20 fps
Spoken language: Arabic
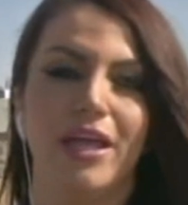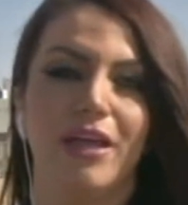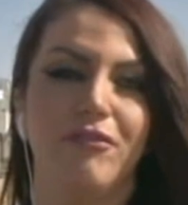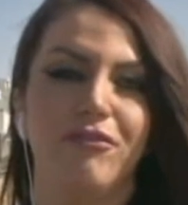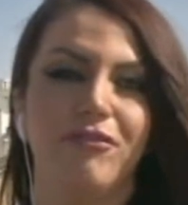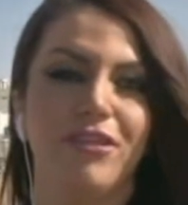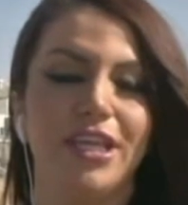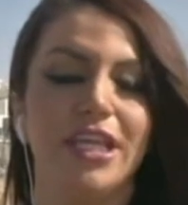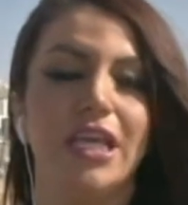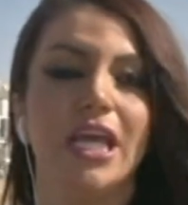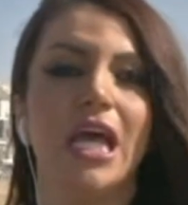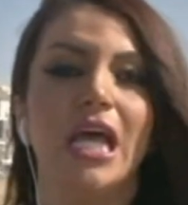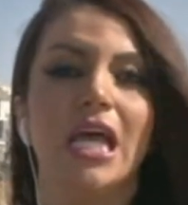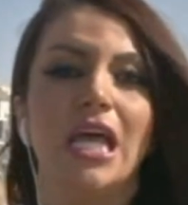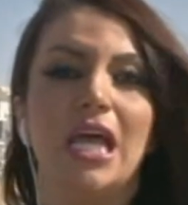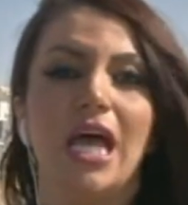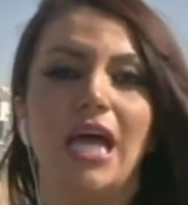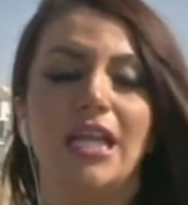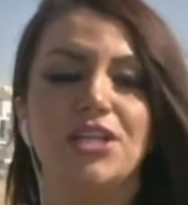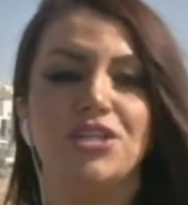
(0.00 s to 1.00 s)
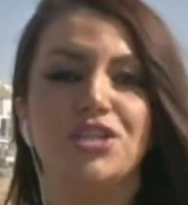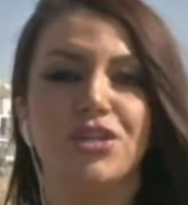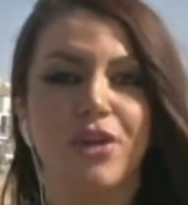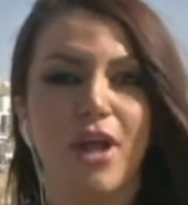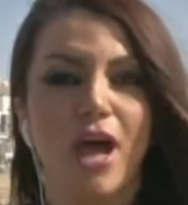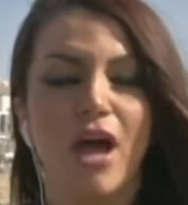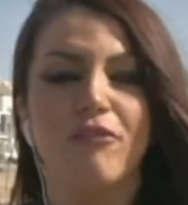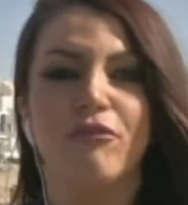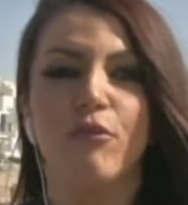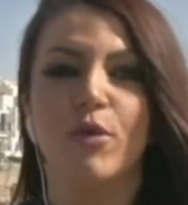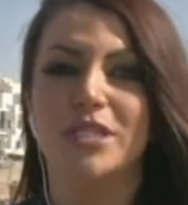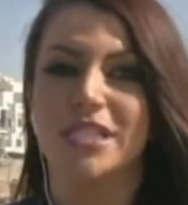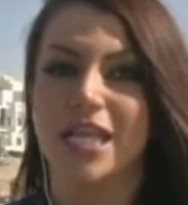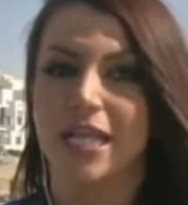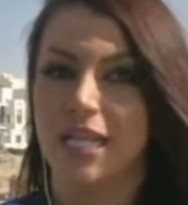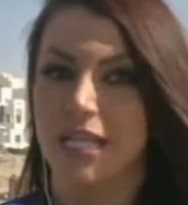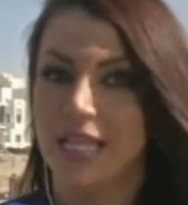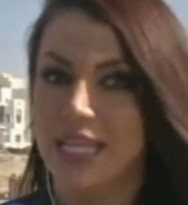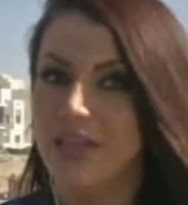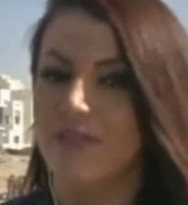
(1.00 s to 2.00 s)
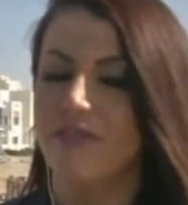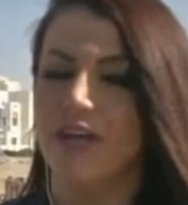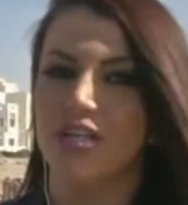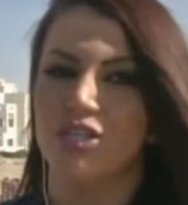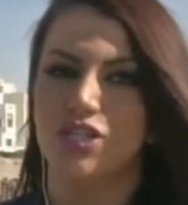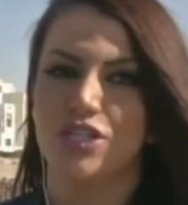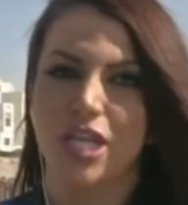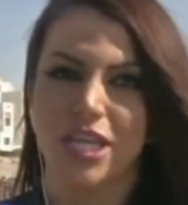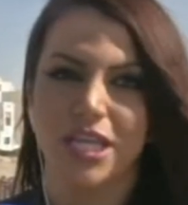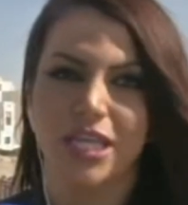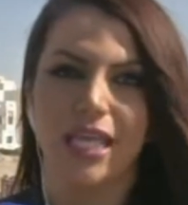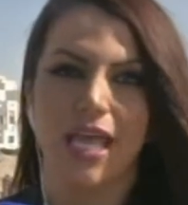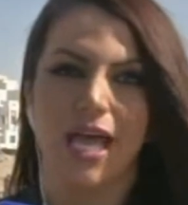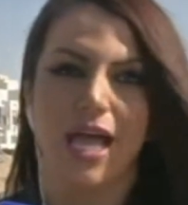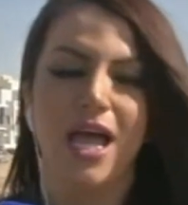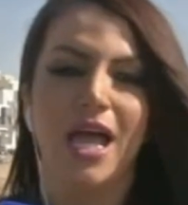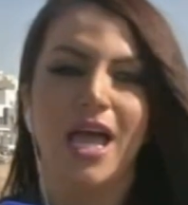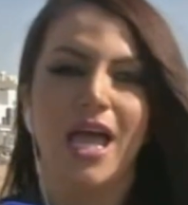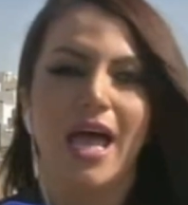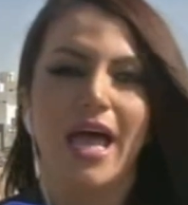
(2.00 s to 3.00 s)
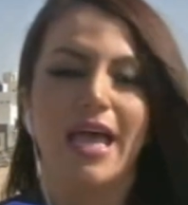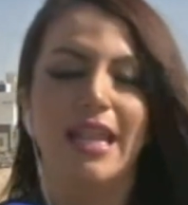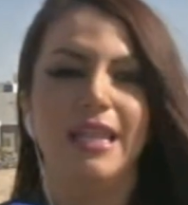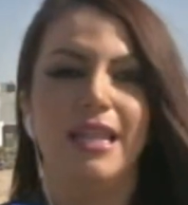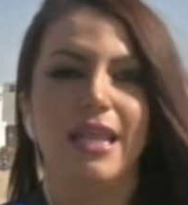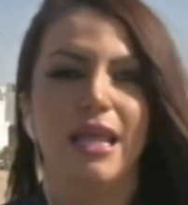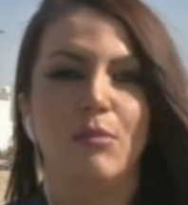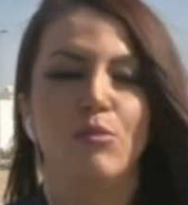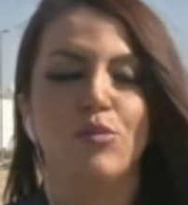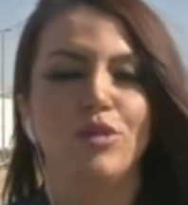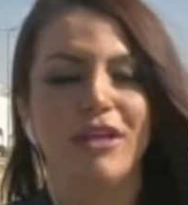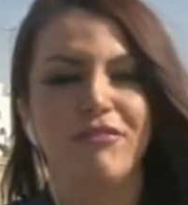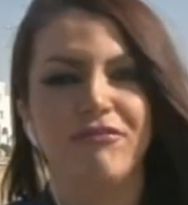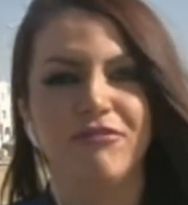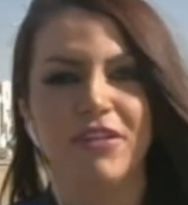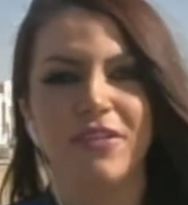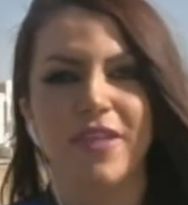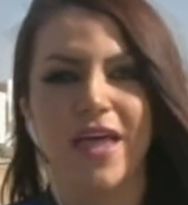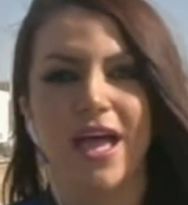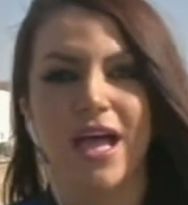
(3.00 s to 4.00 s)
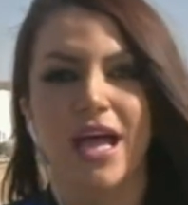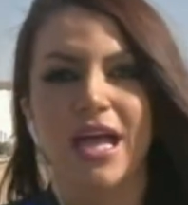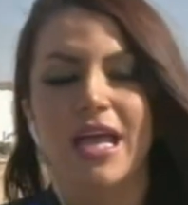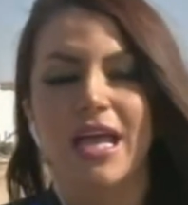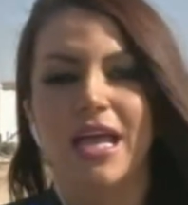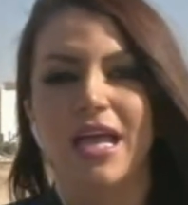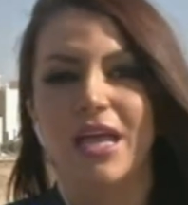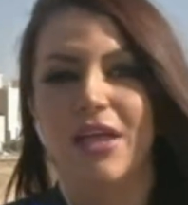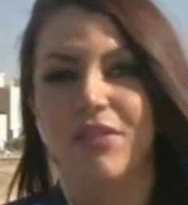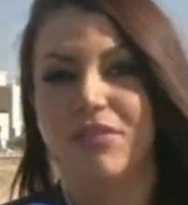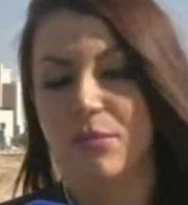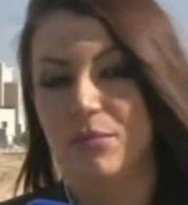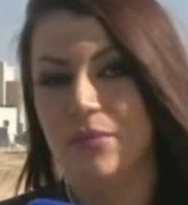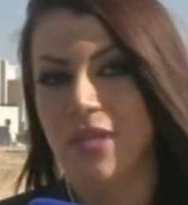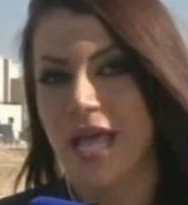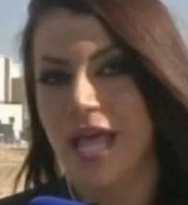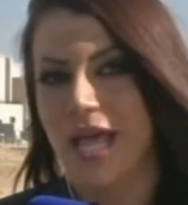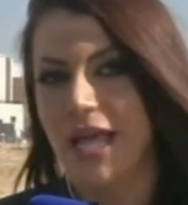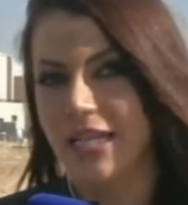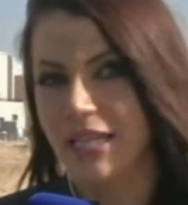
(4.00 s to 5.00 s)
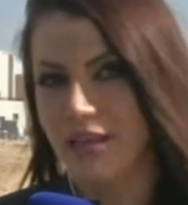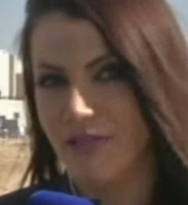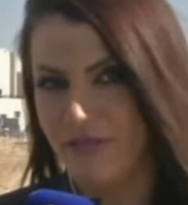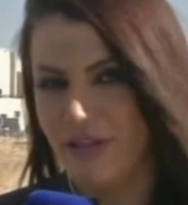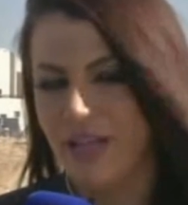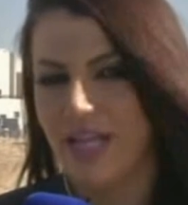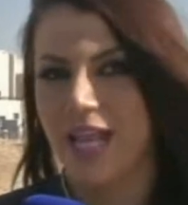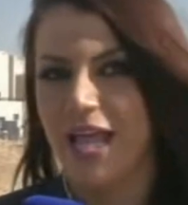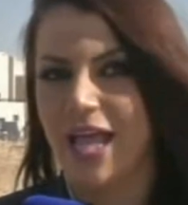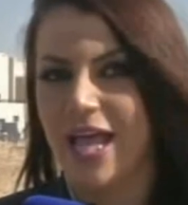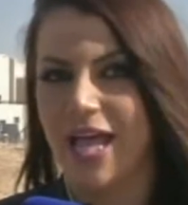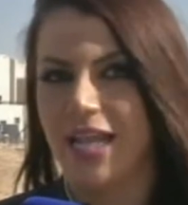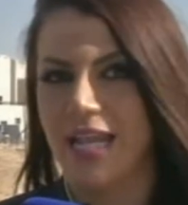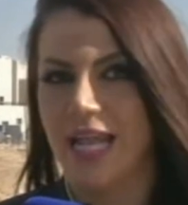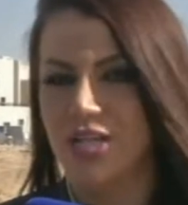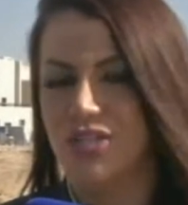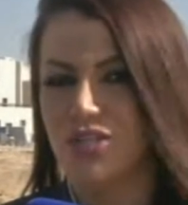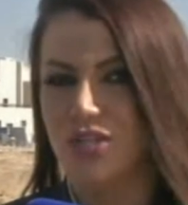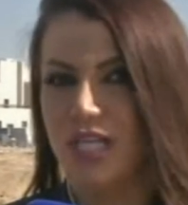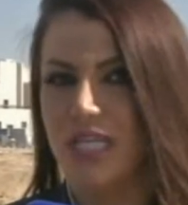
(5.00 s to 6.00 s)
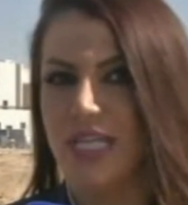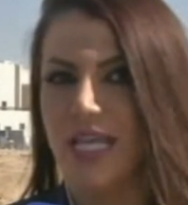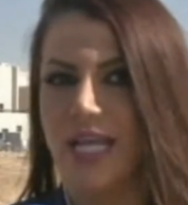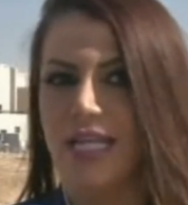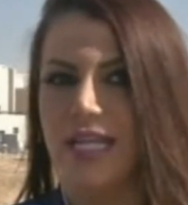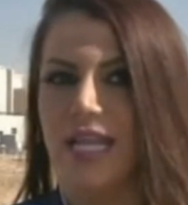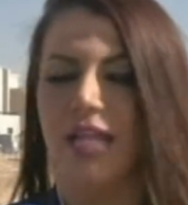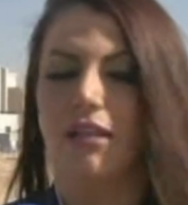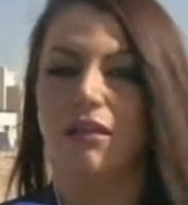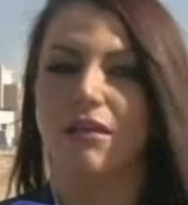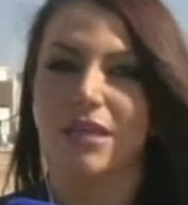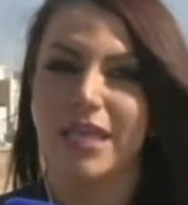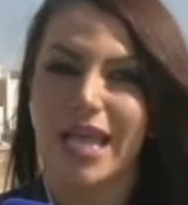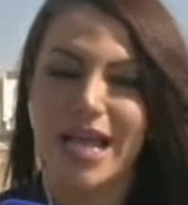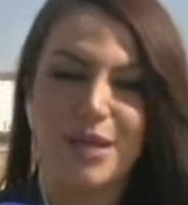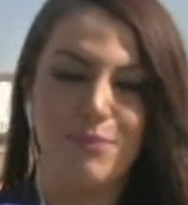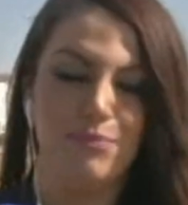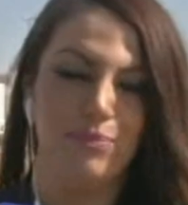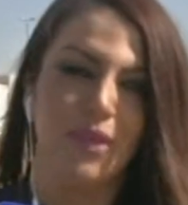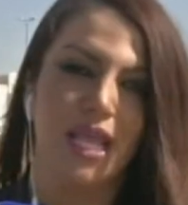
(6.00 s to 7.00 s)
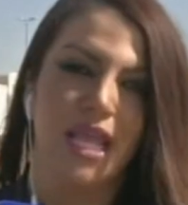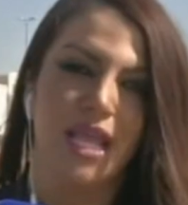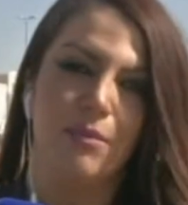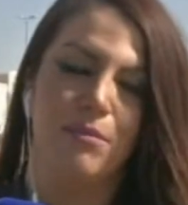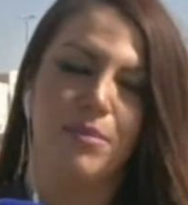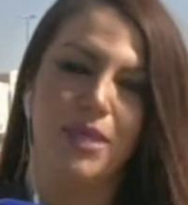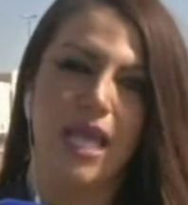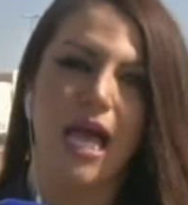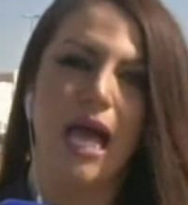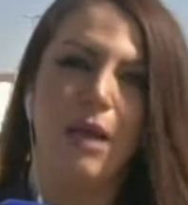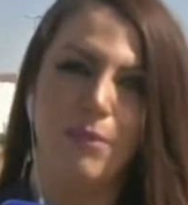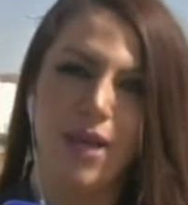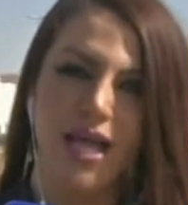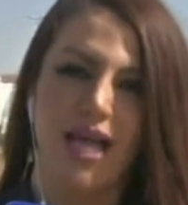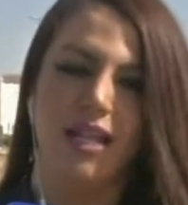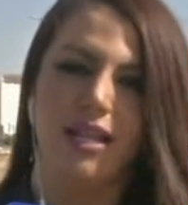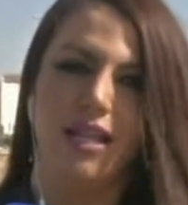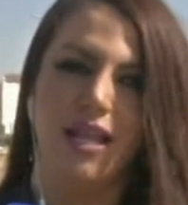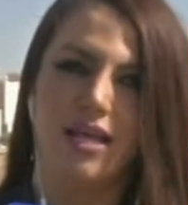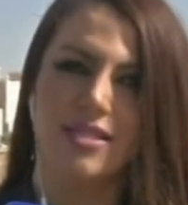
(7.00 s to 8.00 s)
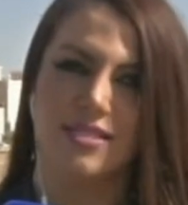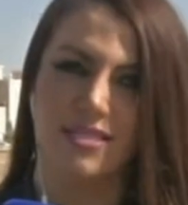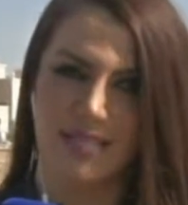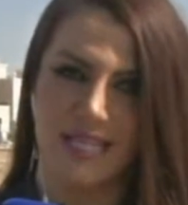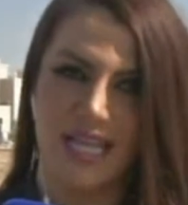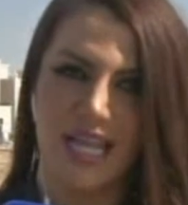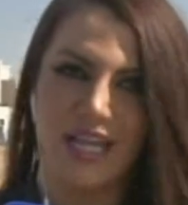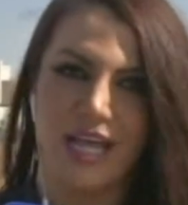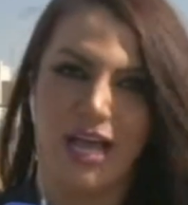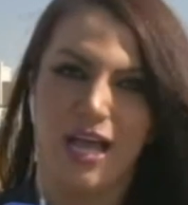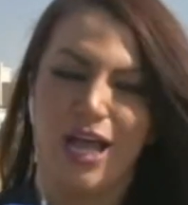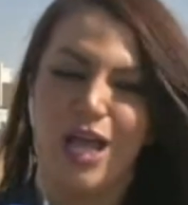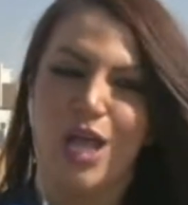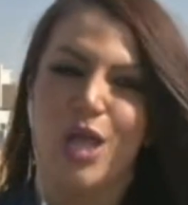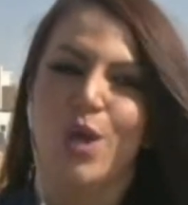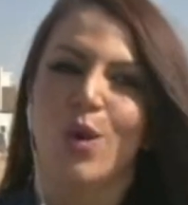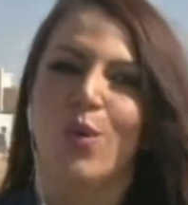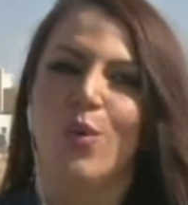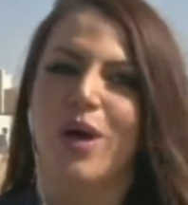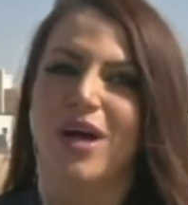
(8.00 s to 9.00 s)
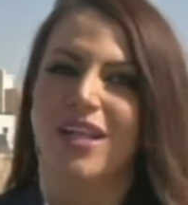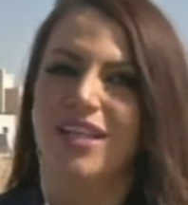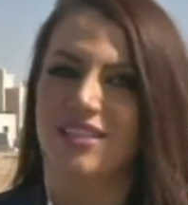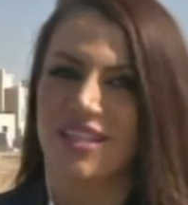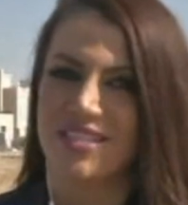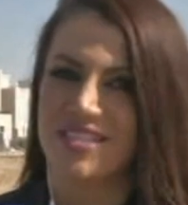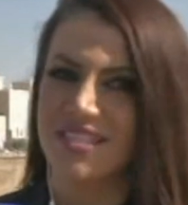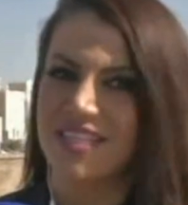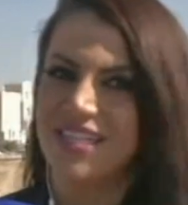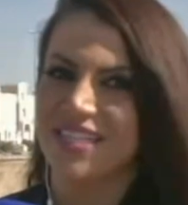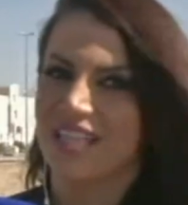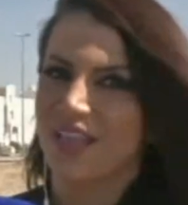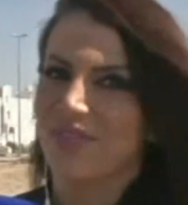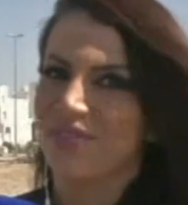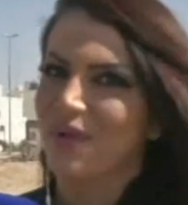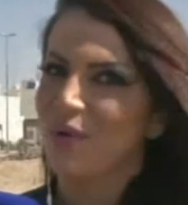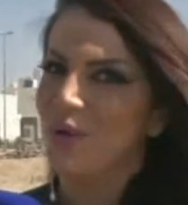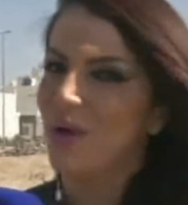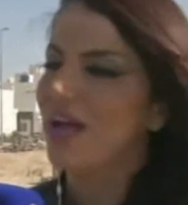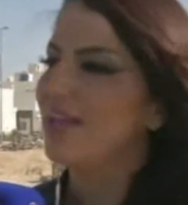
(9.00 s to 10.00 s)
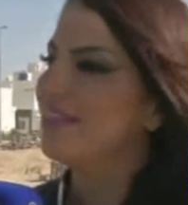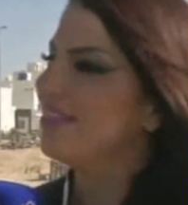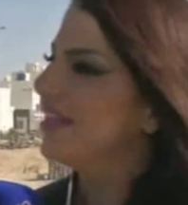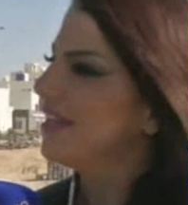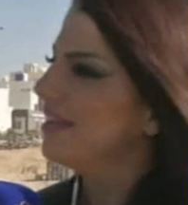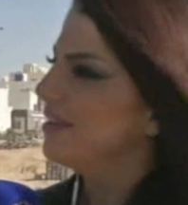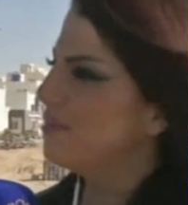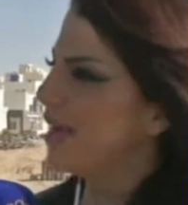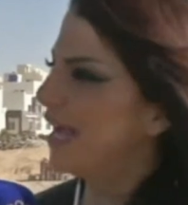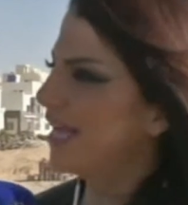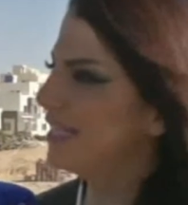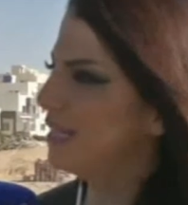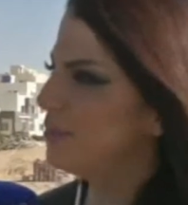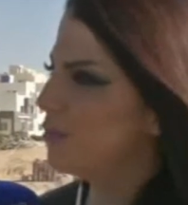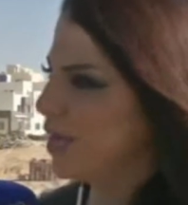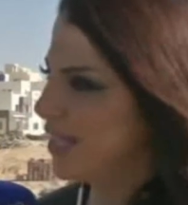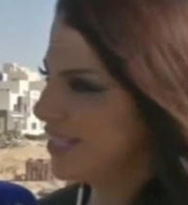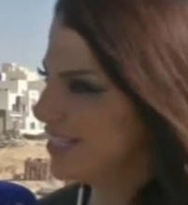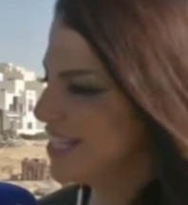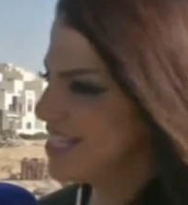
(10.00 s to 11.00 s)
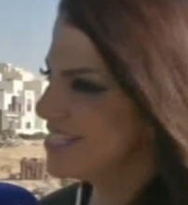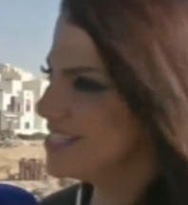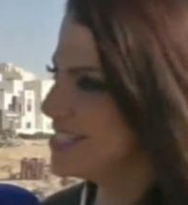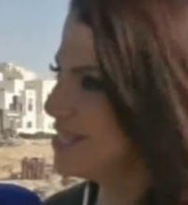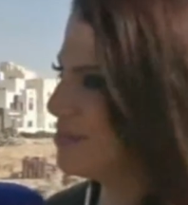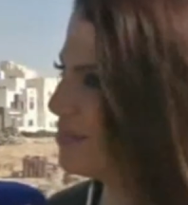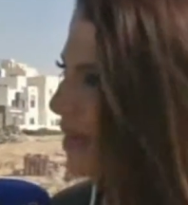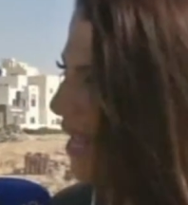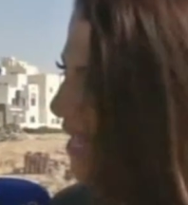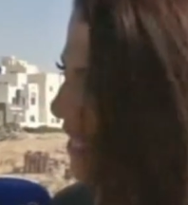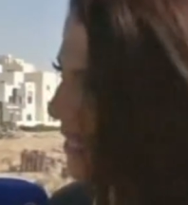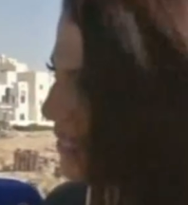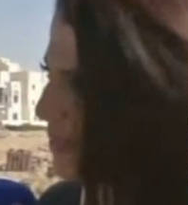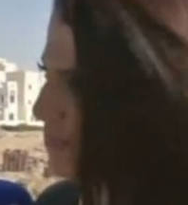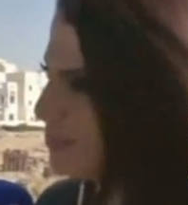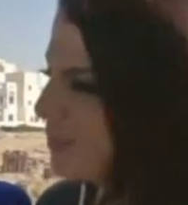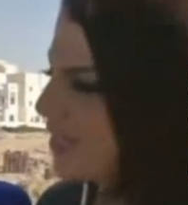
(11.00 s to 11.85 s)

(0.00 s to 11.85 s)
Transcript: في الاشراف وتكليف الشركه المنفذه آه، ضمن الكفاله العشريه للقيام باعمال الصيانه ولتسليط الضوء أكثر معنا المهندس إبراهيم